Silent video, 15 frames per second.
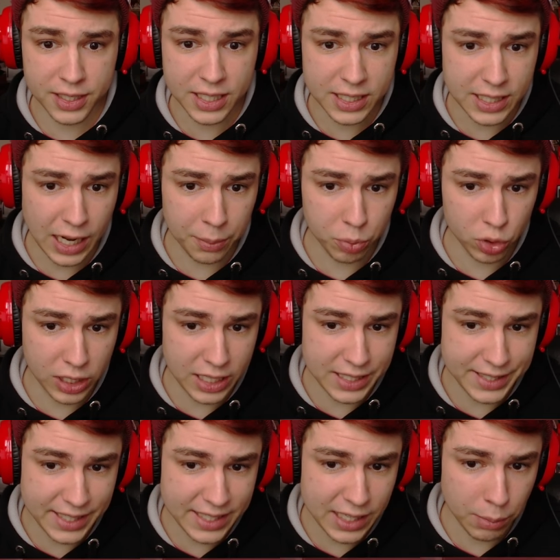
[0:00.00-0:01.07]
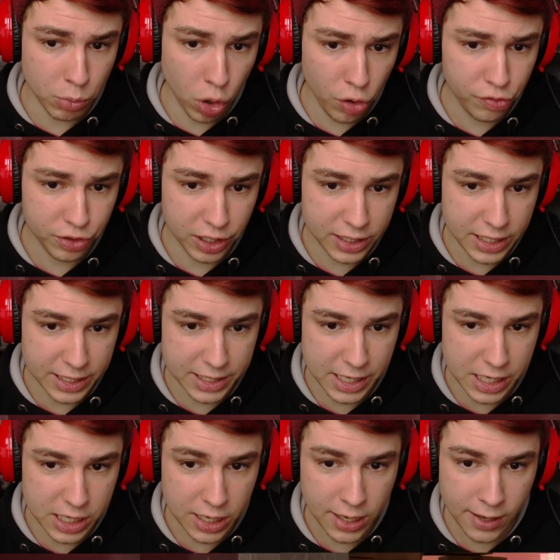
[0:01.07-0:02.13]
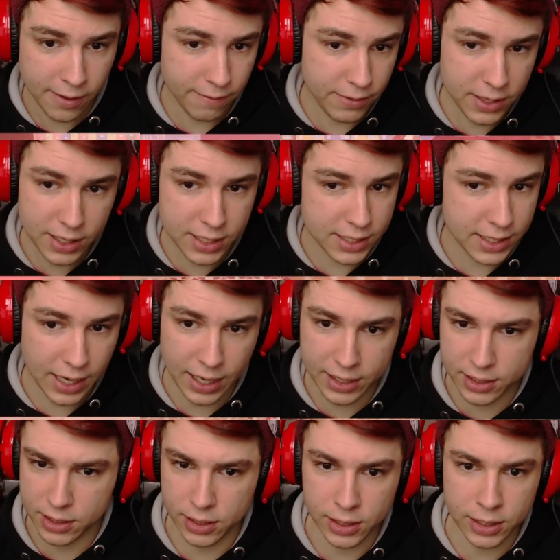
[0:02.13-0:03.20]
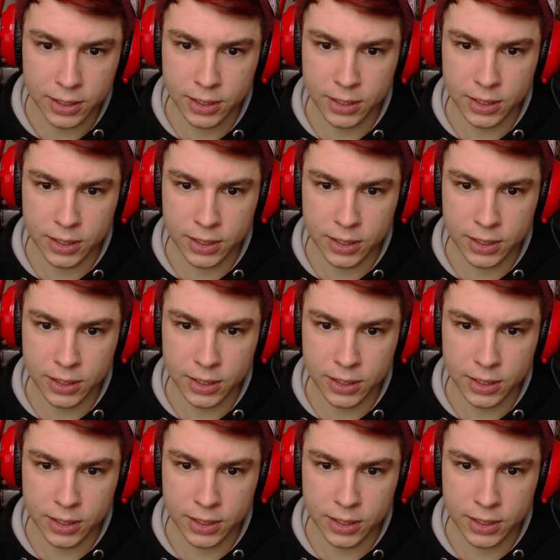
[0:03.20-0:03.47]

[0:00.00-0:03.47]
nicht ab und das Sesam öffnete sich, wie ich sagte.